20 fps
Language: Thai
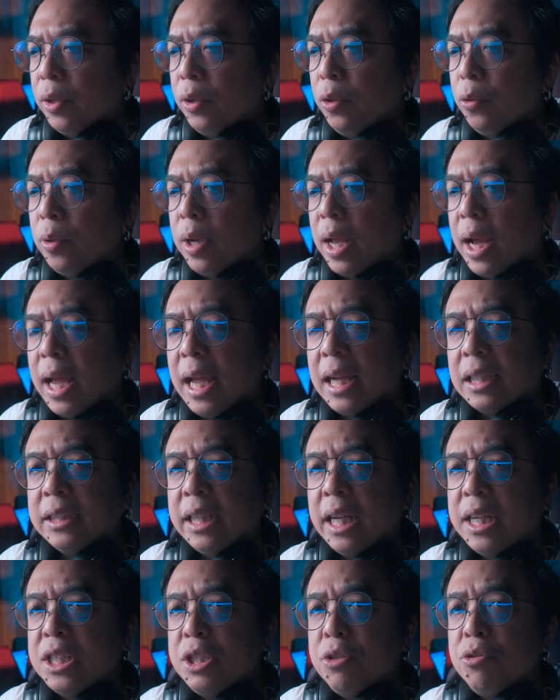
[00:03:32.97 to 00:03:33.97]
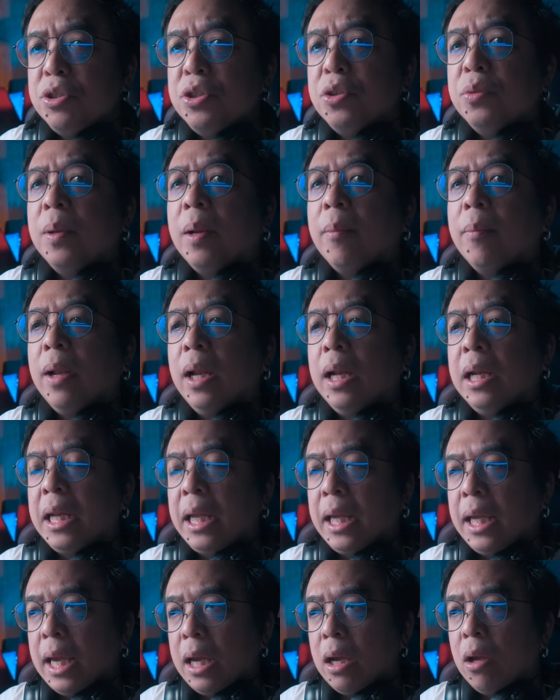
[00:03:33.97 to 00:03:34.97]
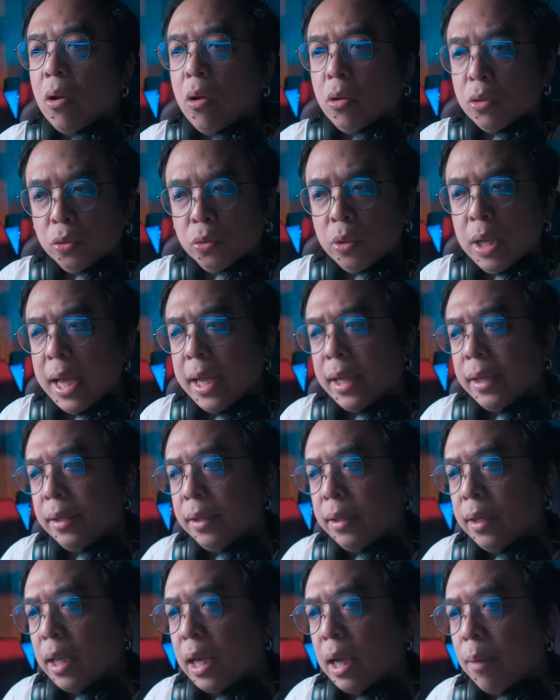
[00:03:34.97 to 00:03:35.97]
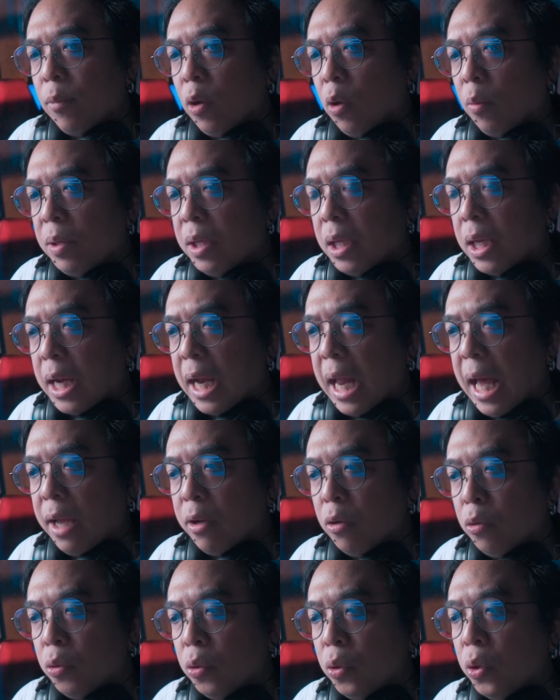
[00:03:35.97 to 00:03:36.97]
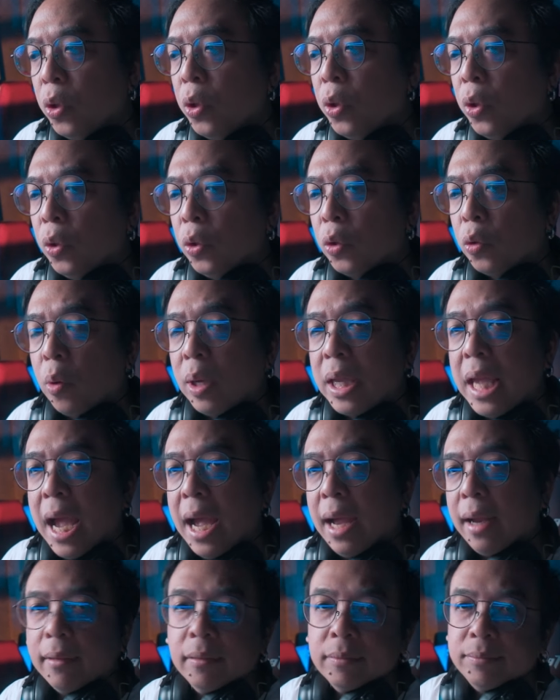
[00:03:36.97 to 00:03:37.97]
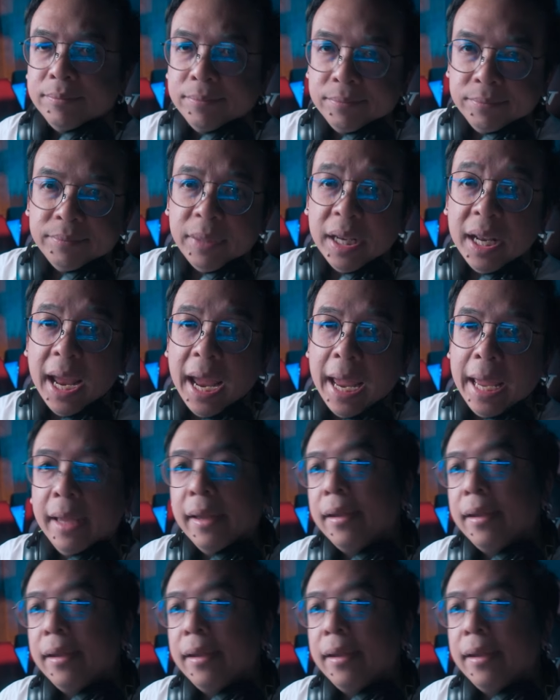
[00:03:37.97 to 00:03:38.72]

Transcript: ดูหนังแอคชั่นชิลๆ เพลินๆ อะไรเงี้ย ก็ลองดูได้นะครับ ลองพิจารณาดูตัวอย่างเป็นไง